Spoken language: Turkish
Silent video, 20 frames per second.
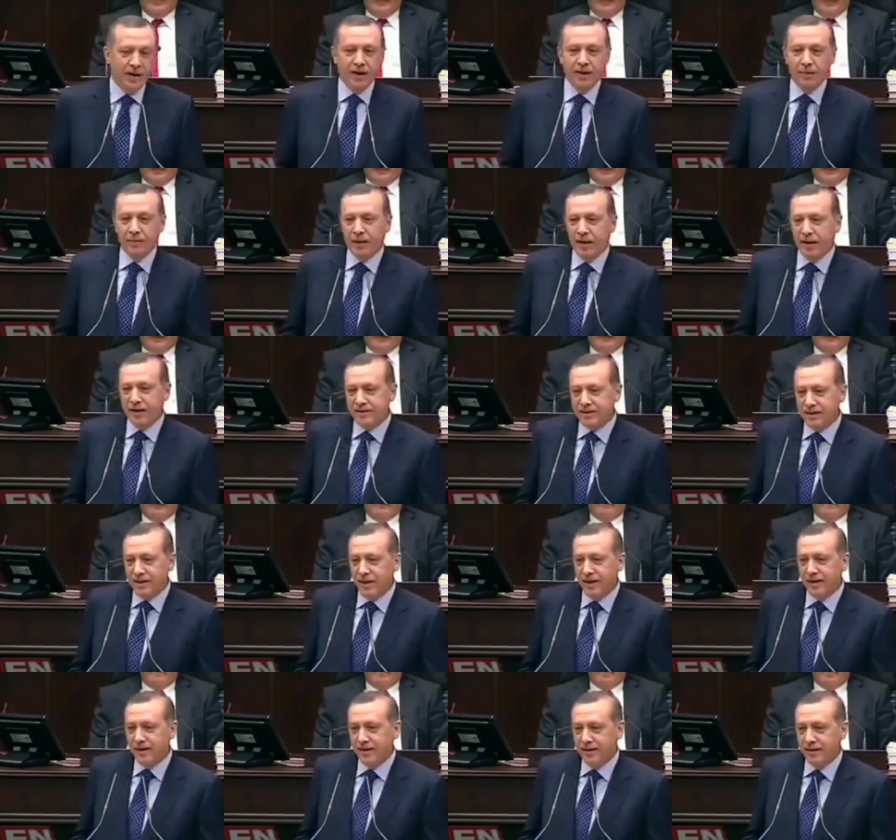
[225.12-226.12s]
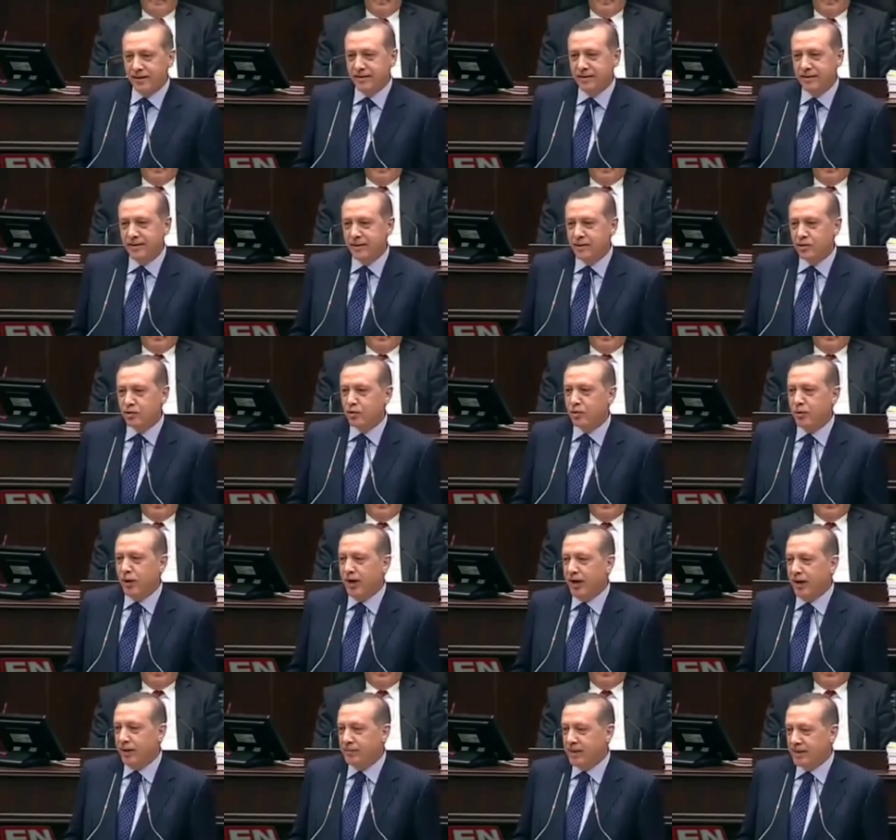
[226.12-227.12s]
Hani bazılarının
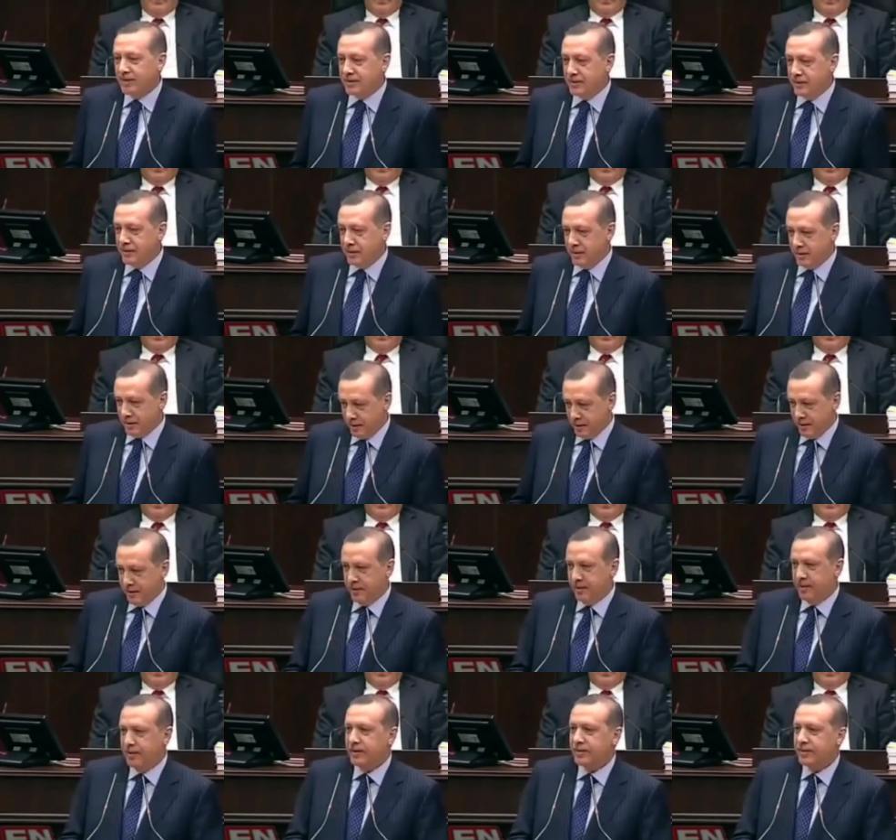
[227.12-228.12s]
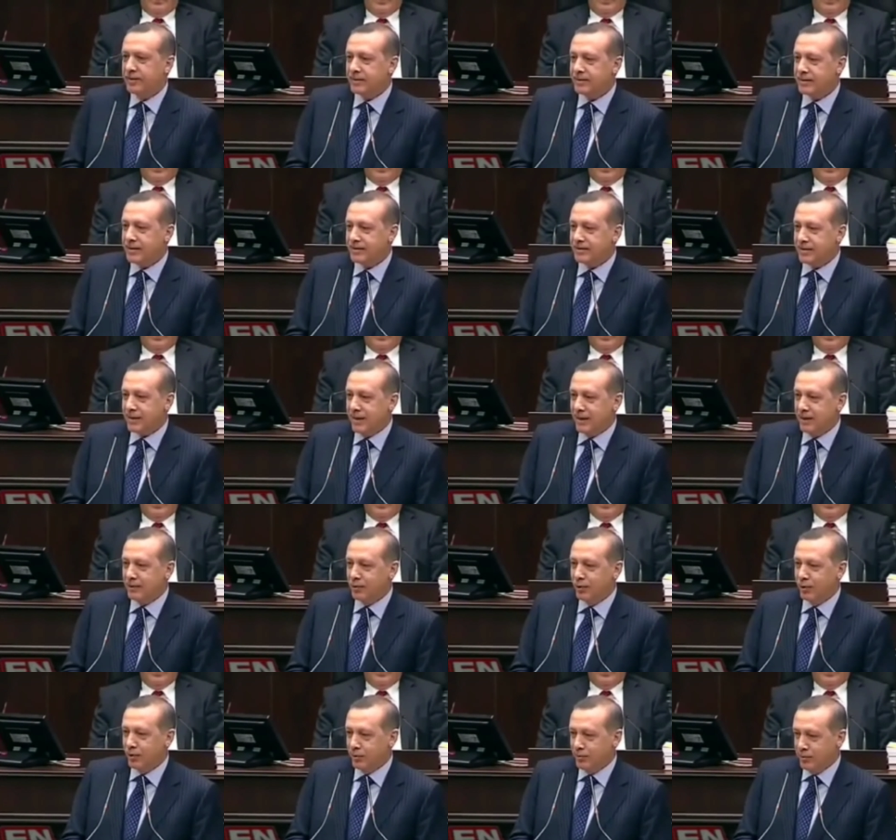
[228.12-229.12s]
cuma namazını kaza
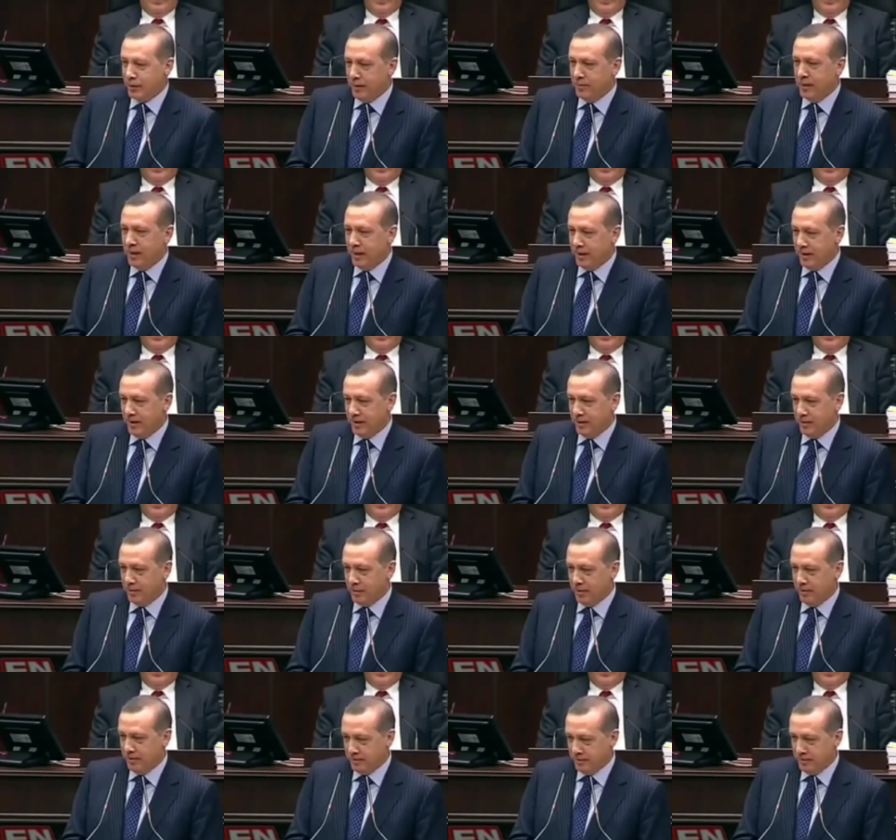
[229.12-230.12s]
ediyorum demeleri gibi.